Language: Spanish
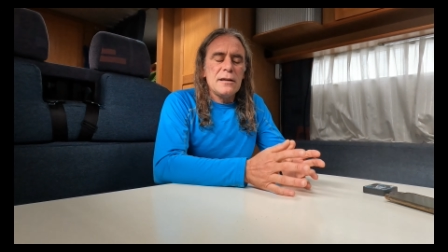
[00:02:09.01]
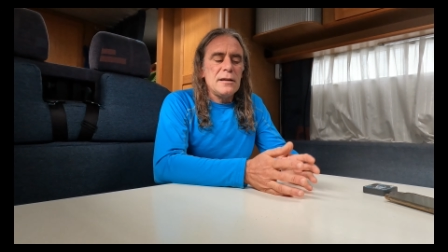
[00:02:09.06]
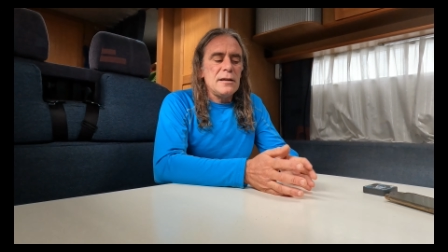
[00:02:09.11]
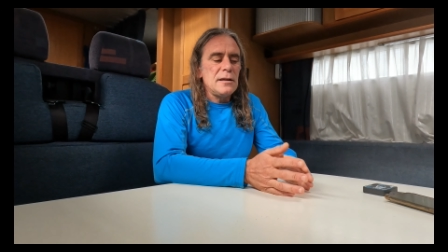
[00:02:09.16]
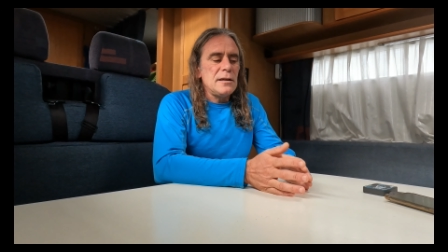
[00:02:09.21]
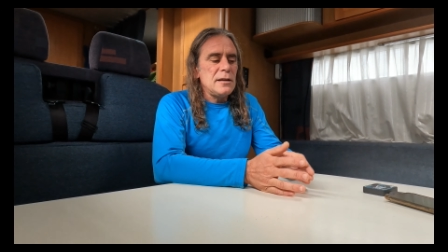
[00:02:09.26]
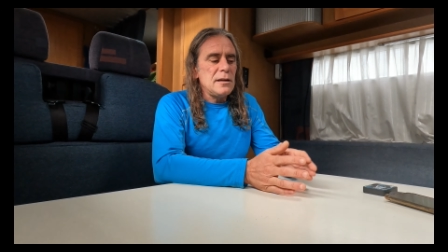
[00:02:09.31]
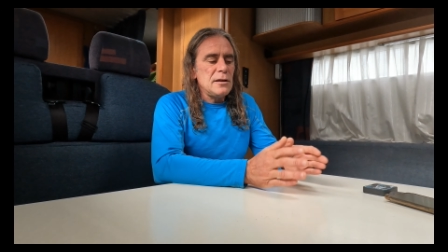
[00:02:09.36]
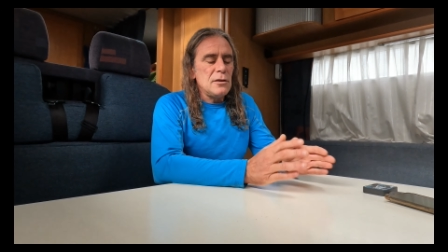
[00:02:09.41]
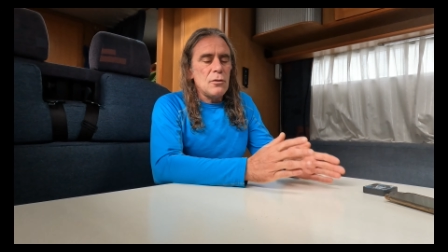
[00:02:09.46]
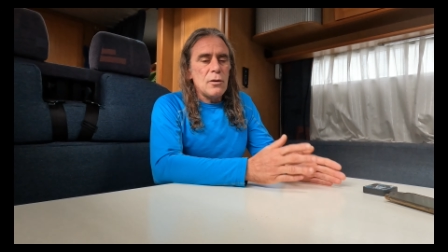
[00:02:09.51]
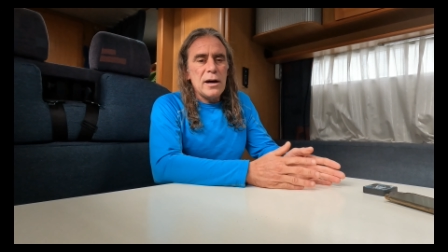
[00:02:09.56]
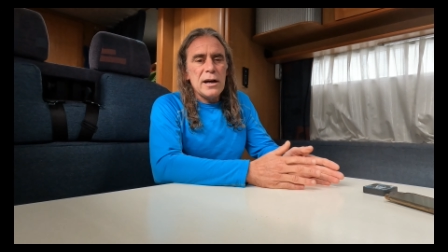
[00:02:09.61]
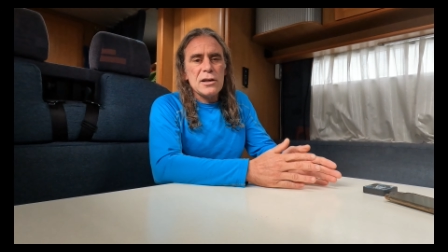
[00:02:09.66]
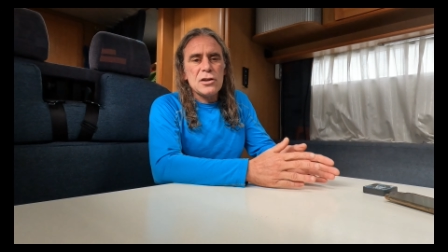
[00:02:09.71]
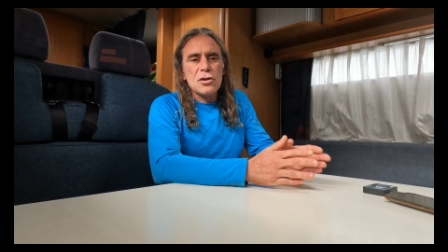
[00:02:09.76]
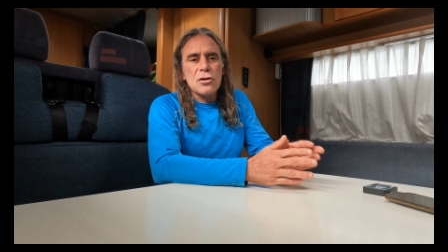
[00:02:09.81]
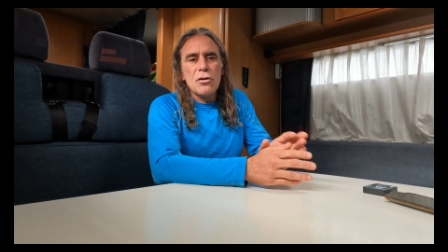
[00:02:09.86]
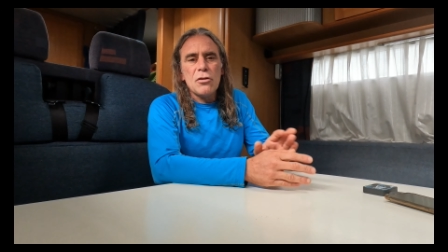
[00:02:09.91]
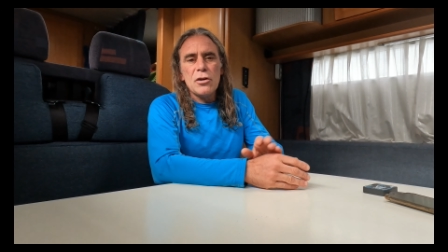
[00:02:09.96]
y lo ha
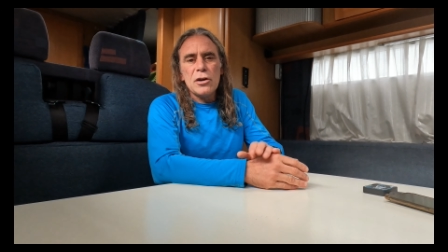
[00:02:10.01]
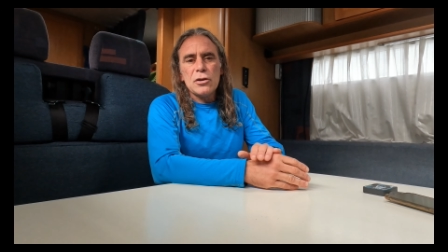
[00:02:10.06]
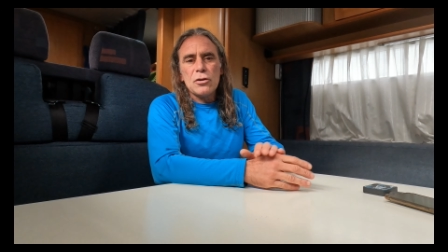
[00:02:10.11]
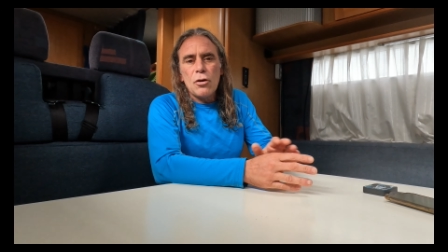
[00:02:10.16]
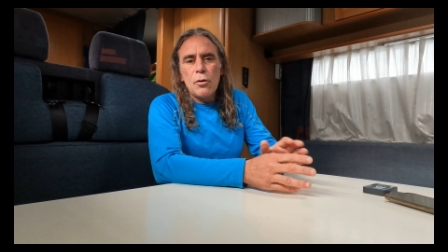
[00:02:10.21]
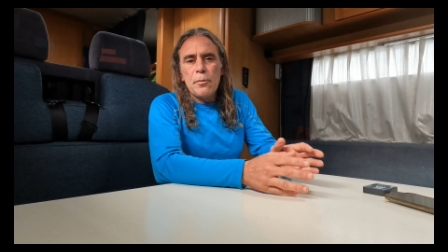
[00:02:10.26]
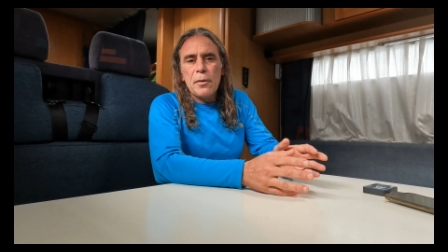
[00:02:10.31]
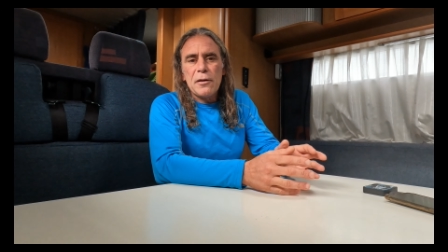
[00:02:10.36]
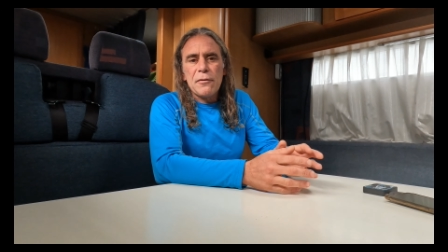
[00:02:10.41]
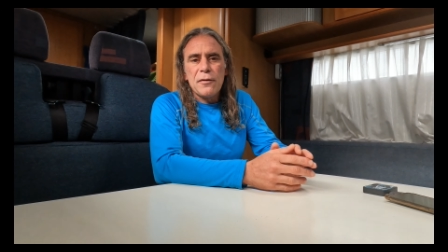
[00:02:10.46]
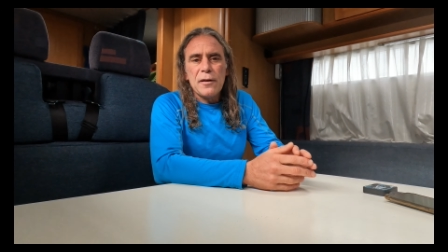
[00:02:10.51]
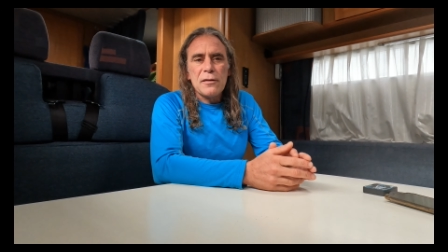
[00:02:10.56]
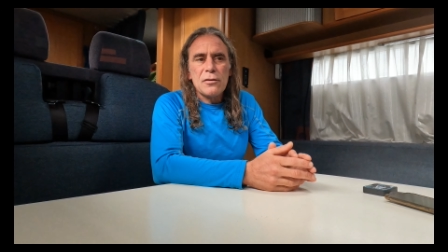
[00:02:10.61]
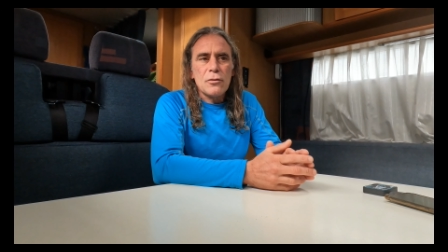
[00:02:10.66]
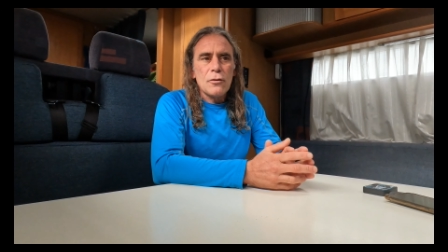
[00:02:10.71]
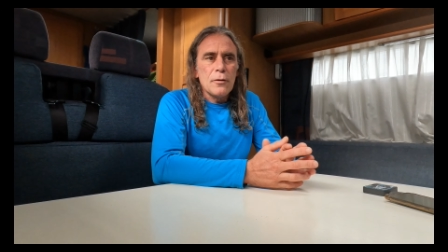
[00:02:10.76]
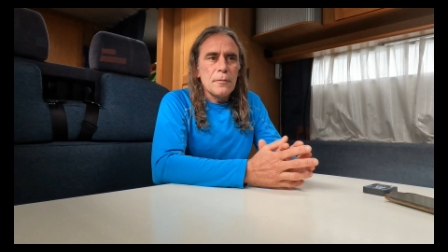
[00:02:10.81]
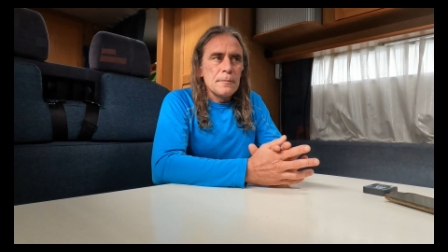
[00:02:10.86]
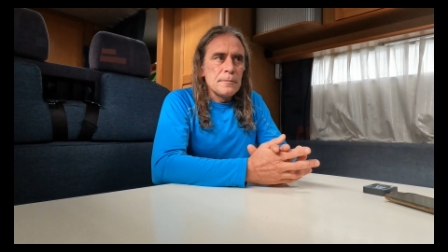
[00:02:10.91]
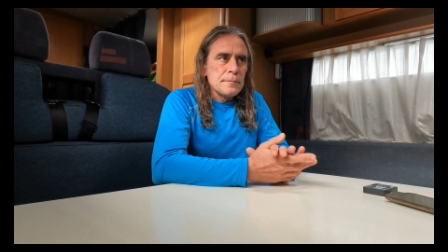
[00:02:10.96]
hecho y todo
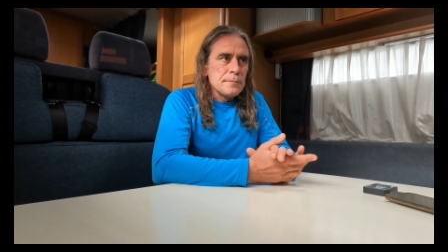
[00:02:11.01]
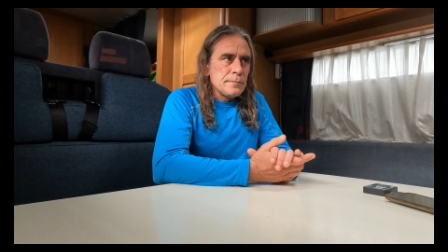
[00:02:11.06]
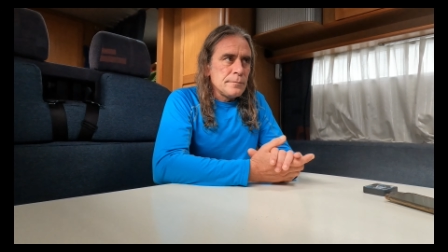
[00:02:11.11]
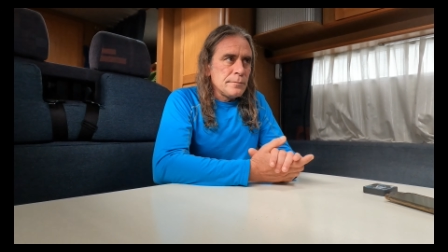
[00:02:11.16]
perfecto.